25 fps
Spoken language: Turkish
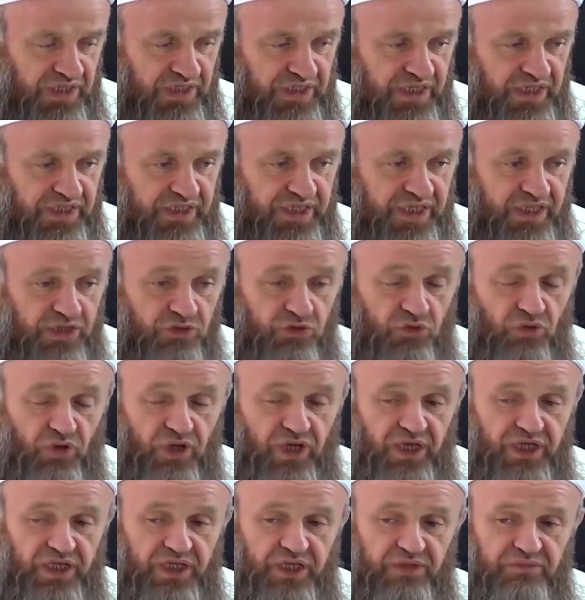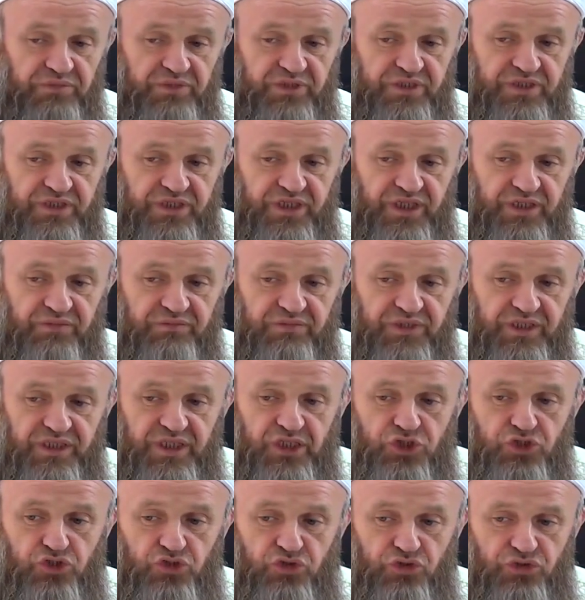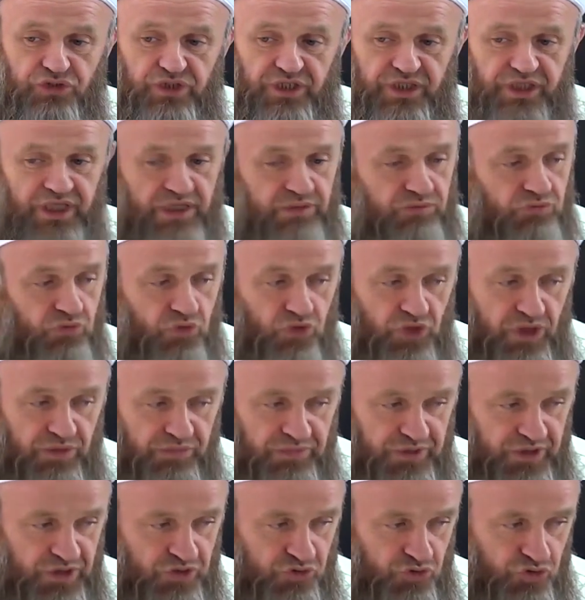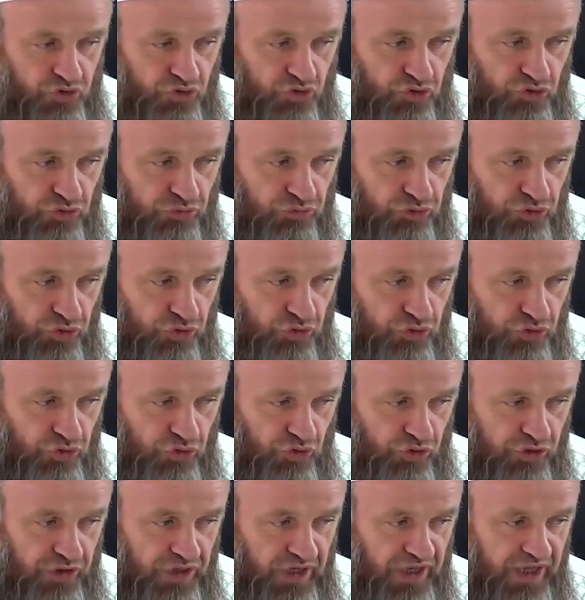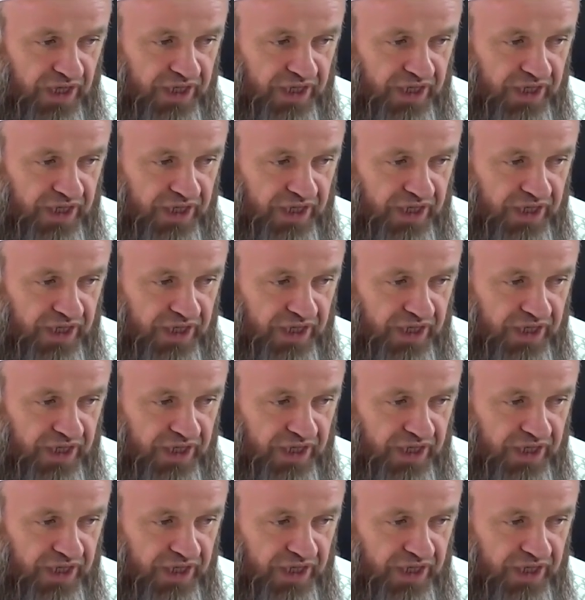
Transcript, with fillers: ne de dua ile bitireyim, ne de şükredeyim. Böyle bir sorumluluğu yok.